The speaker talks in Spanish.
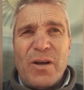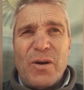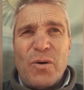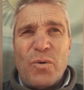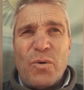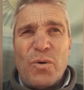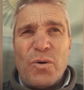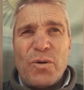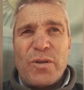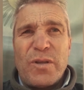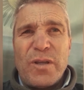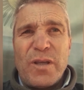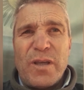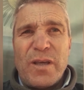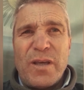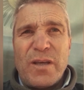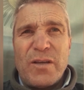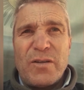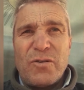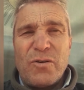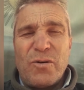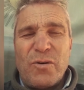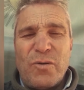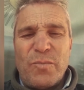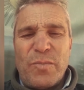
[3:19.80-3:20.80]
ustedes
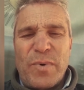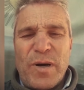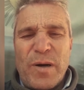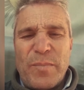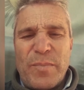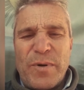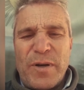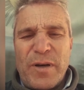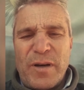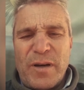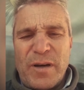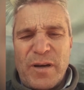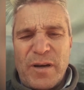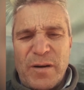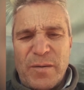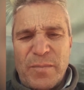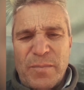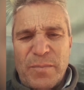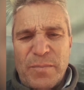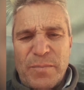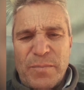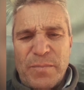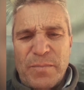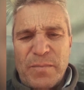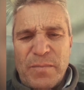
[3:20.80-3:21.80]
son un papel
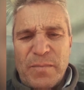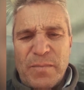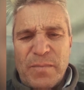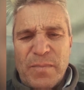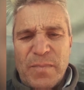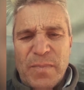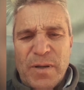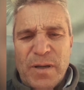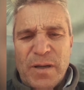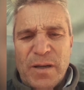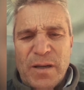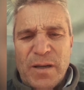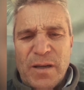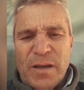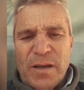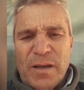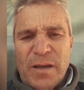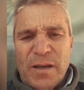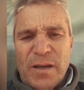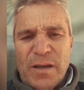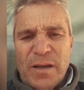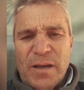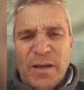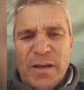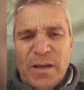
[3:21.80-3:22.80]

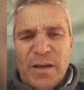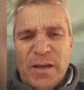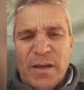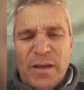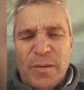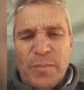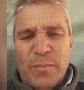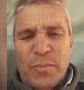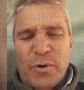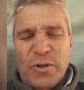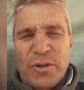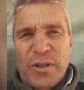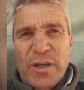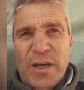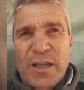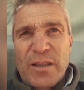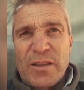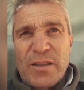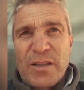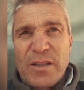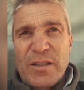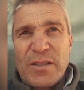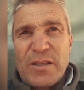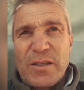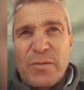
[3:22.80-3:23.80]

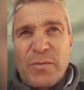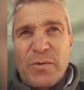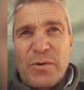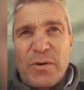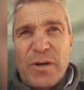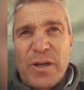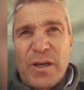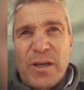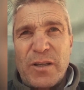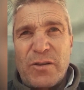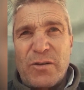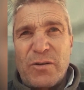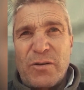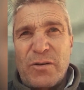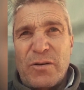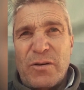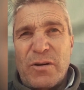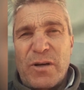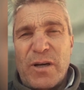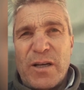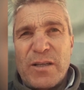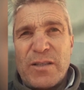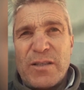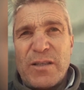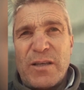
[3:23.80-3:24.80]
importantísimo en esto.
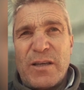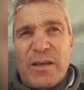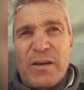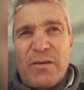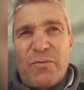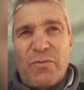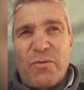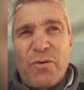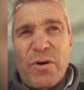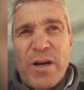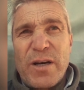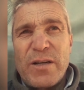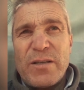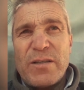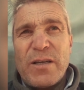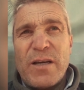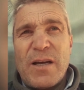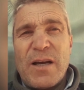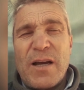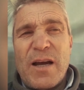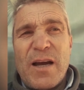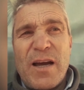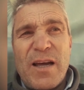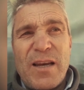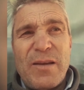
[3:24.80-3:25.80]
Así que
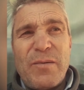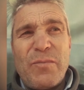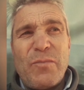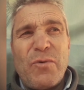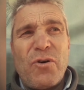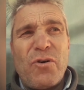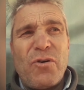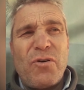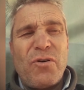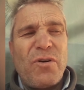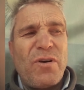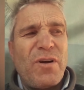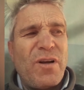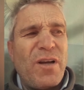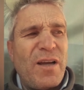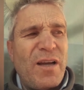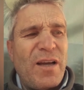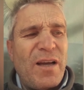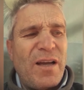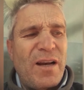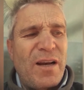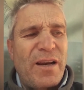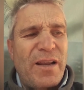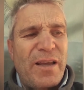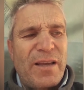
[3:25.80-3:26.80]
fuerza, ánimo,
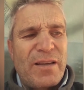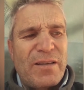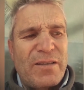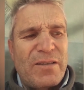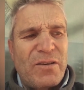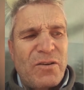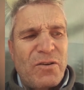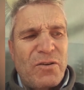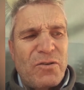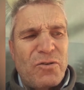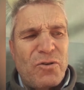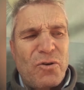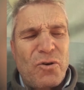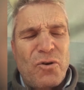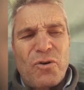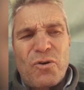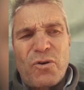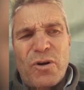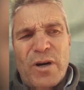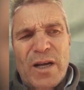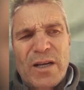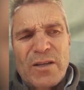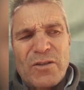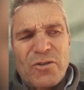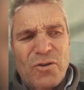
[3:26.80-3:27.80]
les deseo de todo
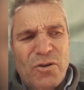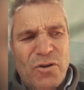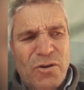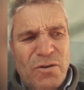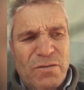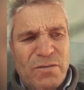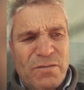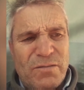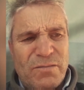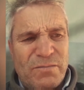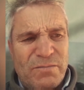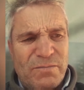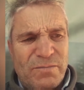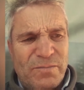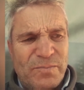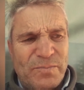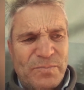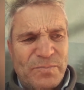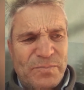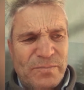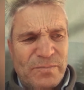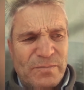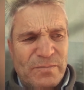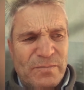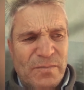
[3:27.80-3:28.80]
corazón
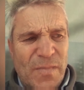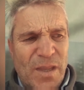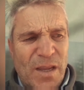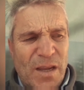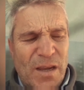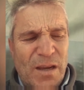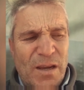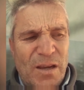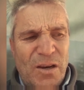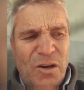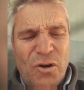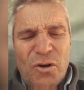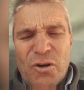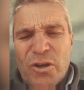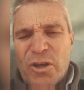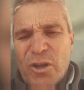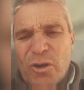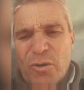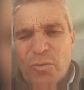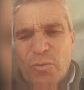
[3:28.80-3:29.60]
y los quiero